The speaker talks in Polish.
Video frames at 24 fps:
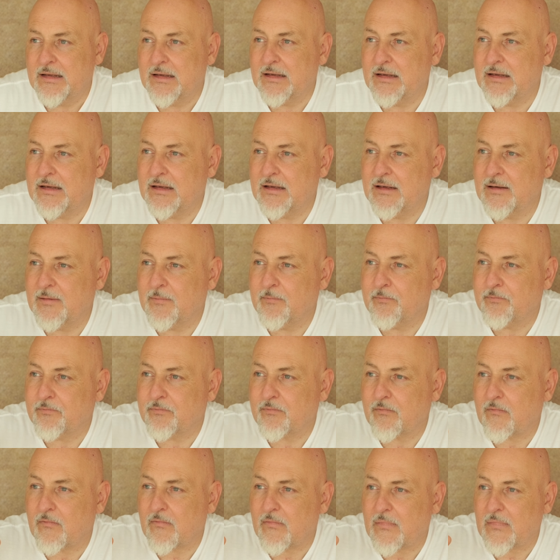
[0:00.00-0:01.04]
E,
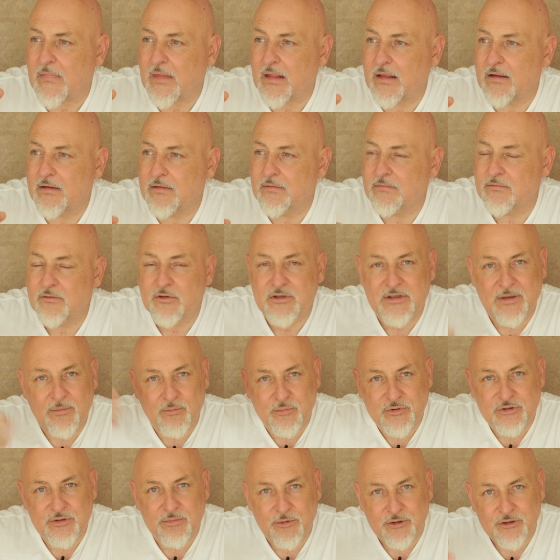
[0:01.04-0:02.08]
no tam
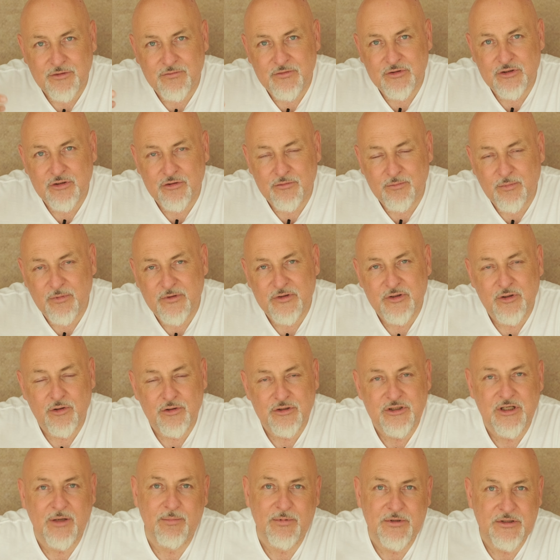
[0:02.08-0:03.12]
musimy oczywiście odpowiednio
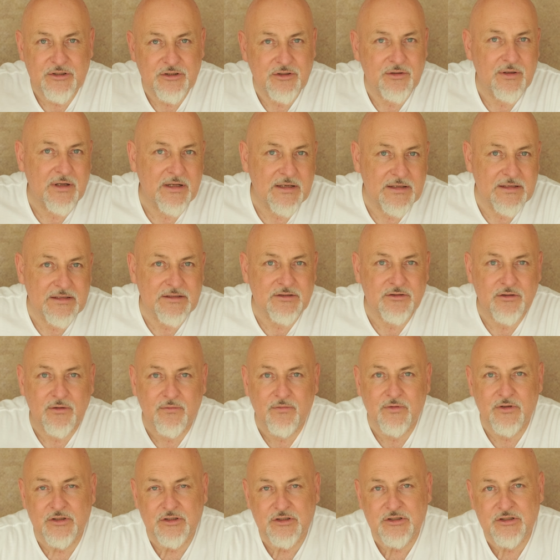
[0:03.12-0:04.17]
ocieplić, no ale jest to
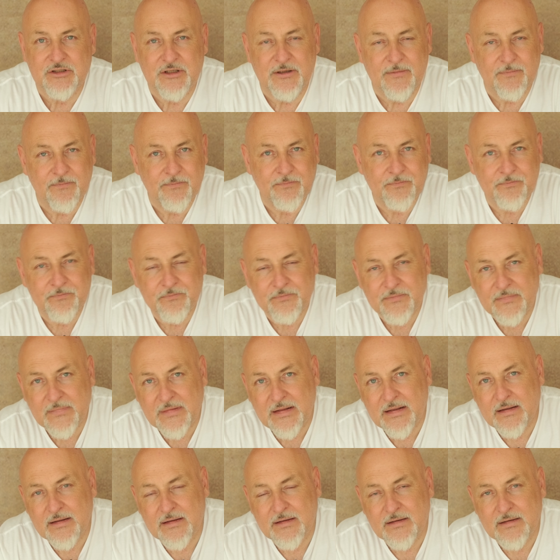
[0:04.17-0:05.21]
wyjście.
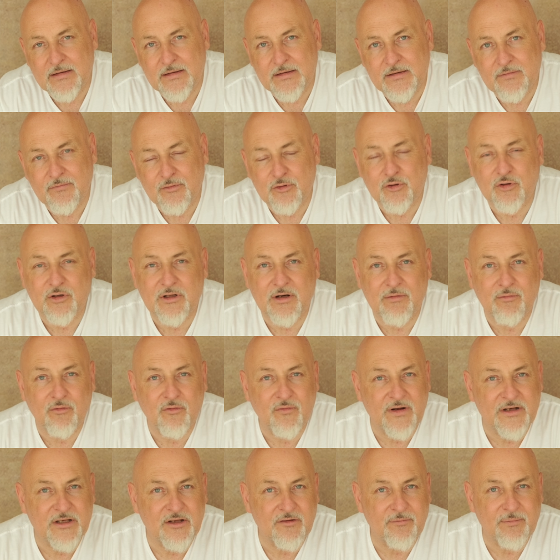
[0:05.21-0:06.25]

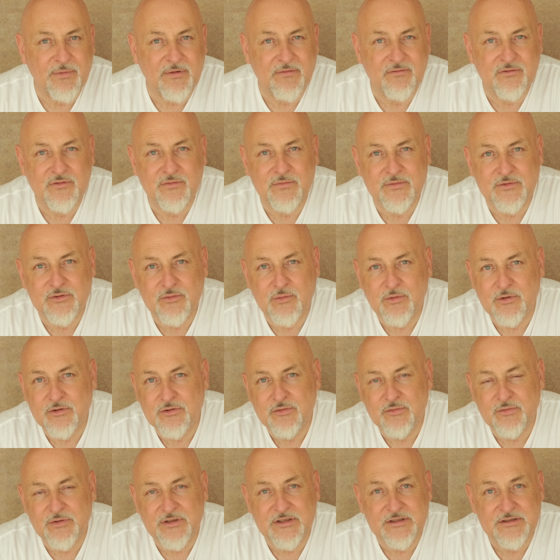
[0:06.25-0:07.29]
Fotografowanie w prawdziwym
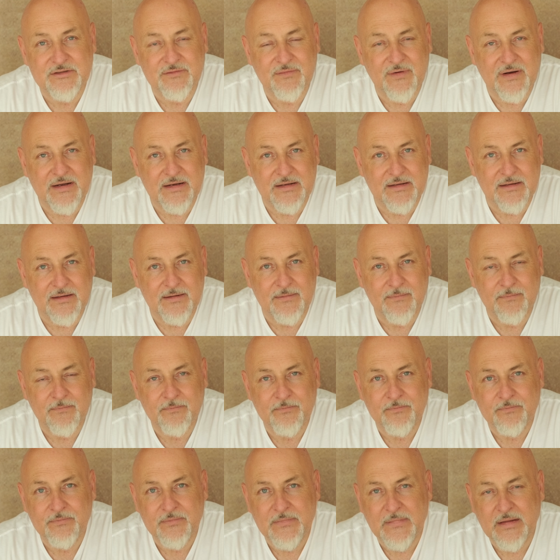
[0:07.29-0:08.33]
słońcu nie jest fajne.
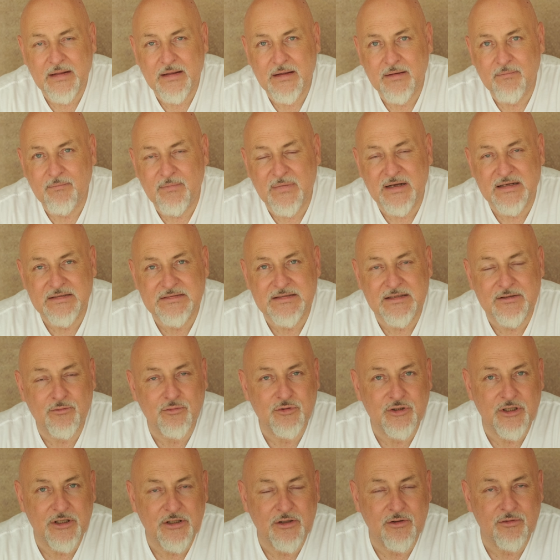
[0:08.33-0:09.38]
Ma za
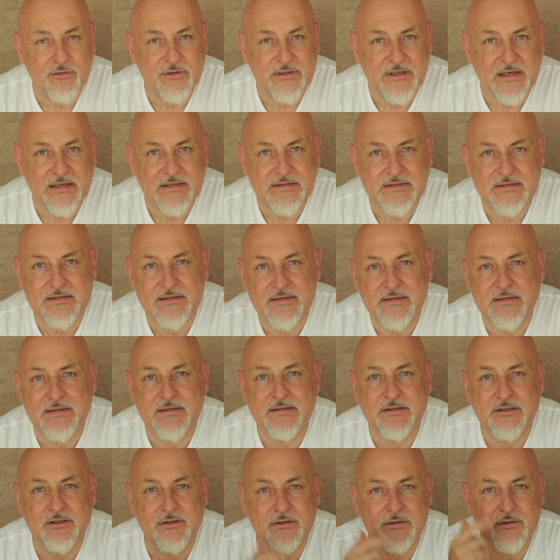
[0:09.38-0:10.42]
duże
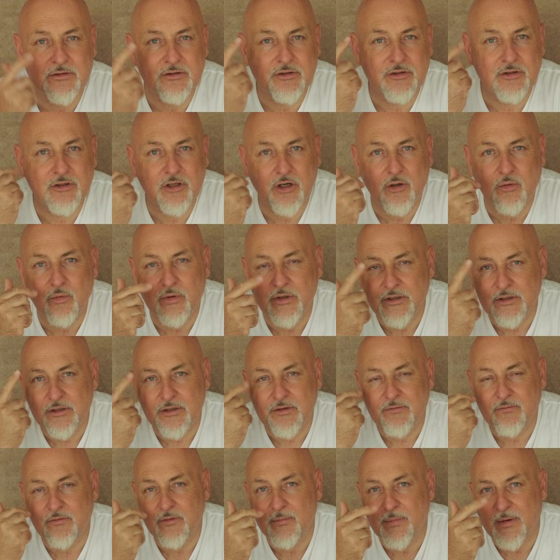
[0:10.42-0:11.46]
kontrasty,
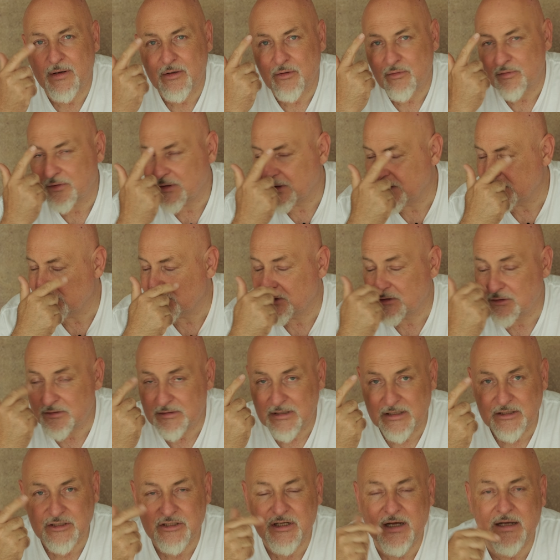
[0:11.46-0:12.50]
doły wypalone
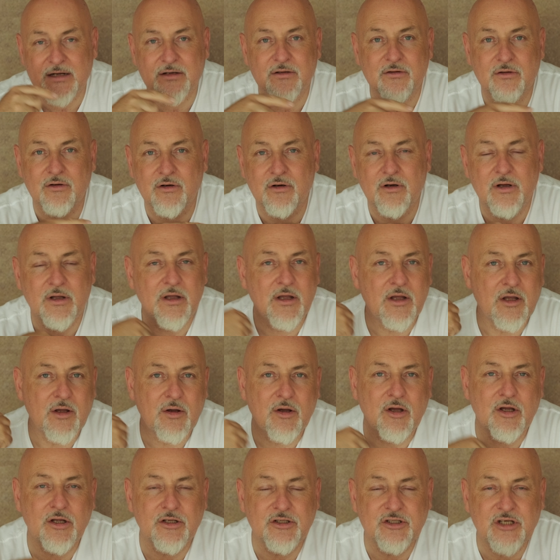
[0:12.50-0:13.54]
na czarno,
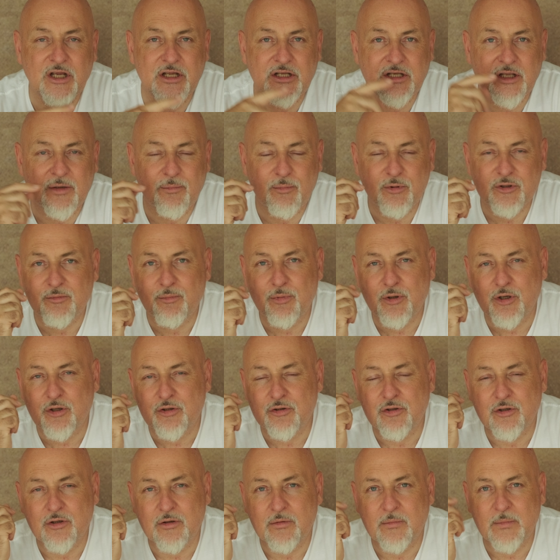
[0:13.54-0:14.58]
cienie pod
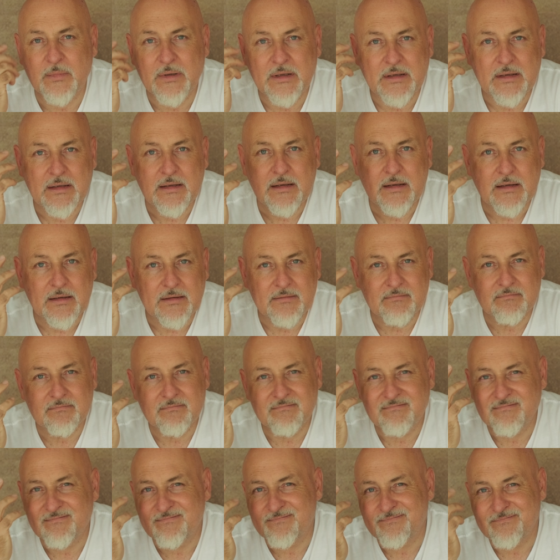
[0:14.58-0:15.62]
brodą,
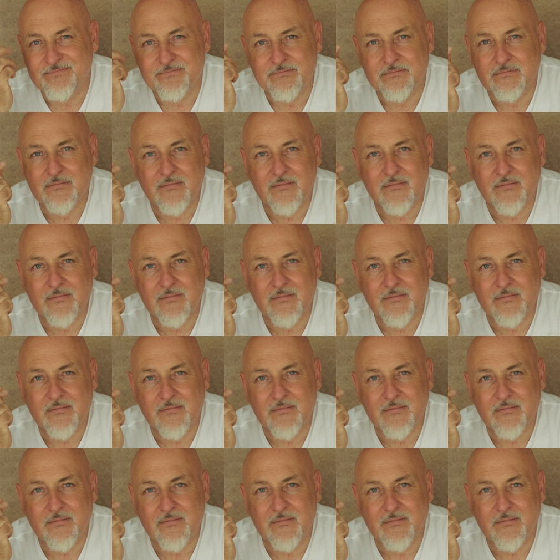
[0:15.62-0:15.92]
mm,